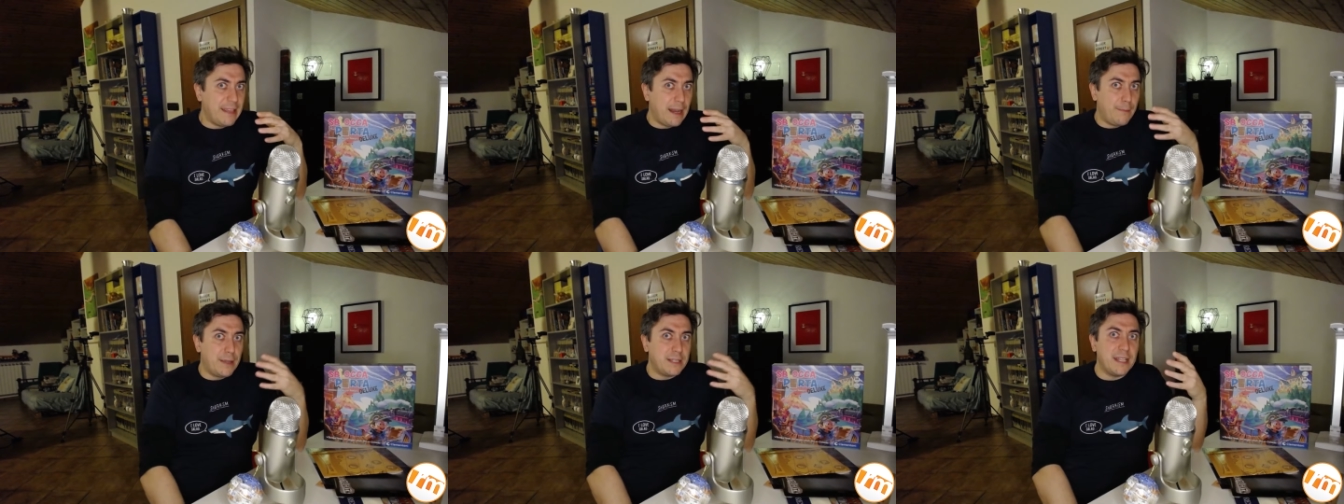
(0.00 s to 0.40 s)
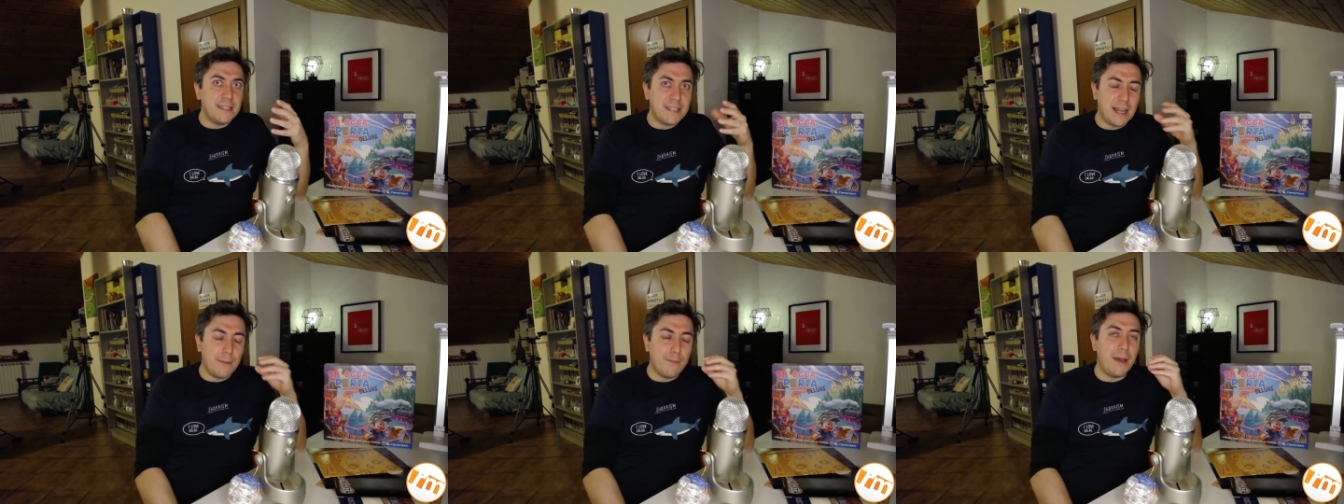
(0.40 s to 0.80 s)
era
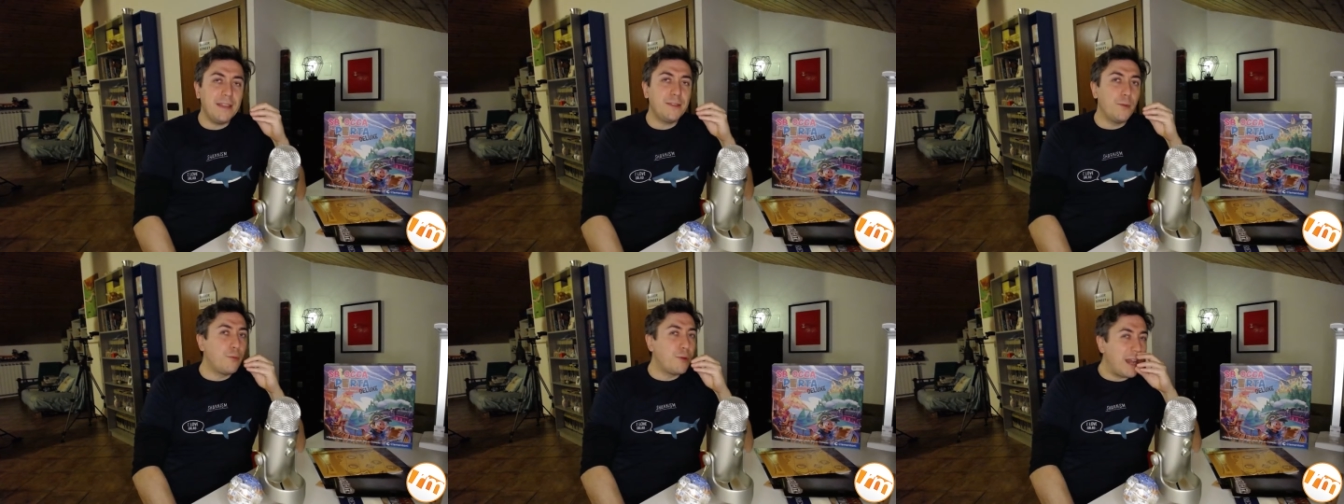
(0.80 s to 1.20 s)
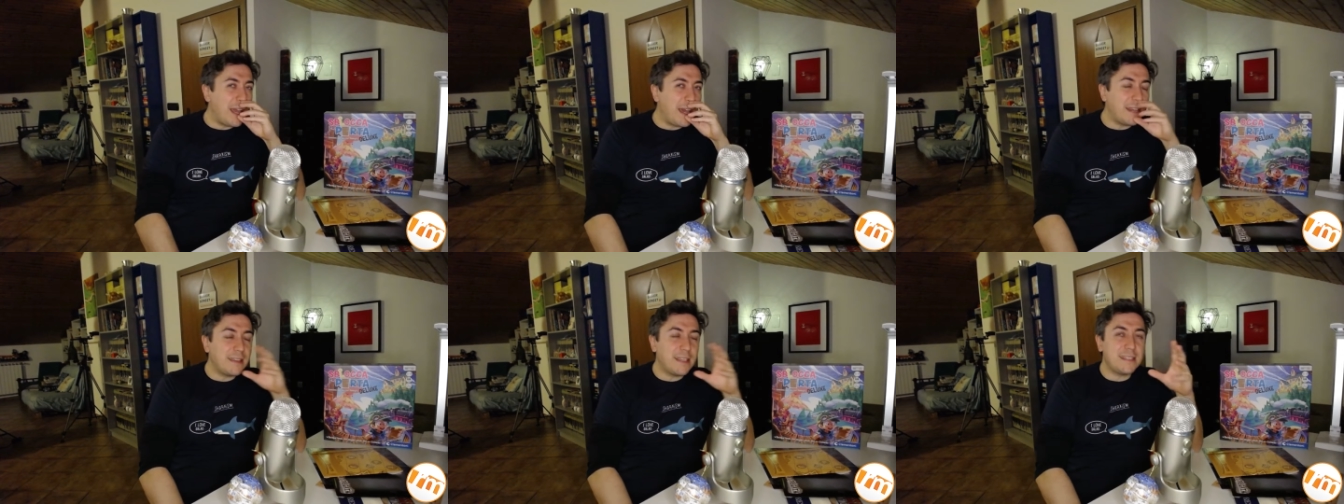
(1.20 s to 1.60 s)
abbastanza lampante oppure la
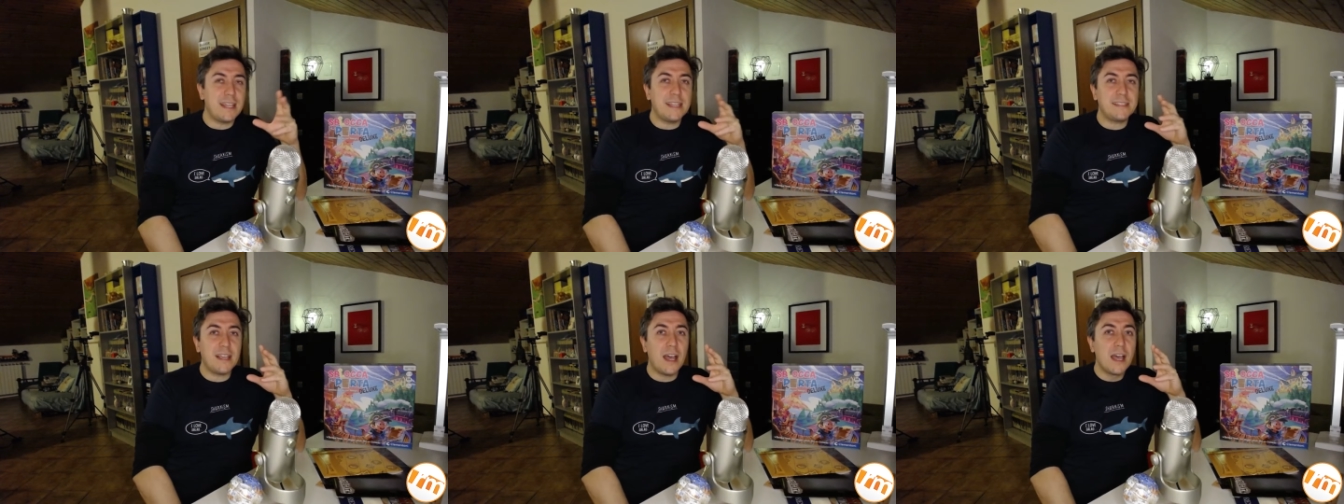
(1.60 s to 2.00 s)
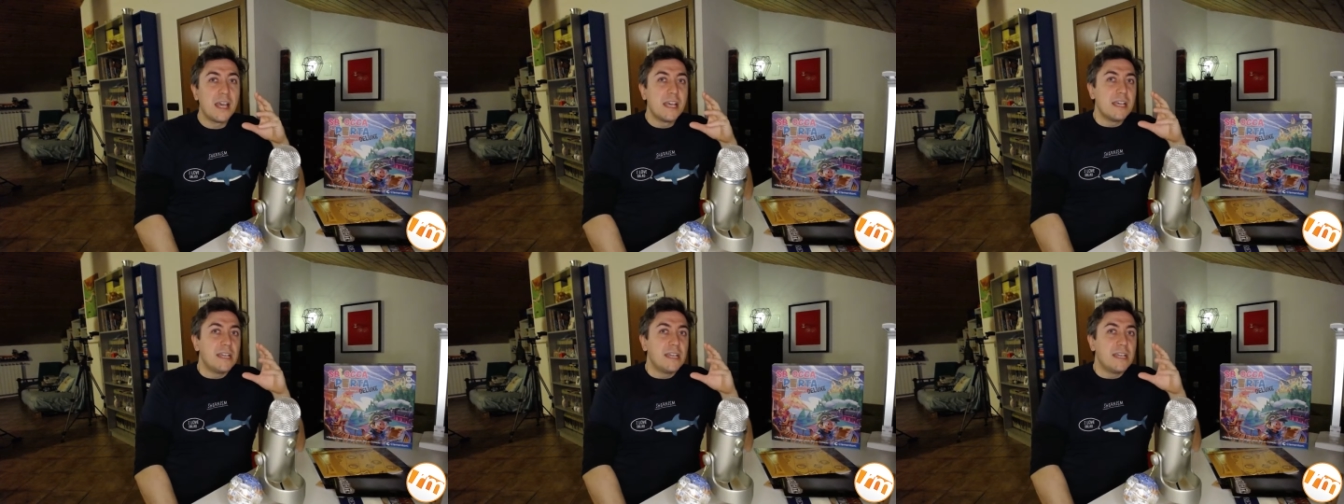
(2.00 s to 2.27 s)
carta stessa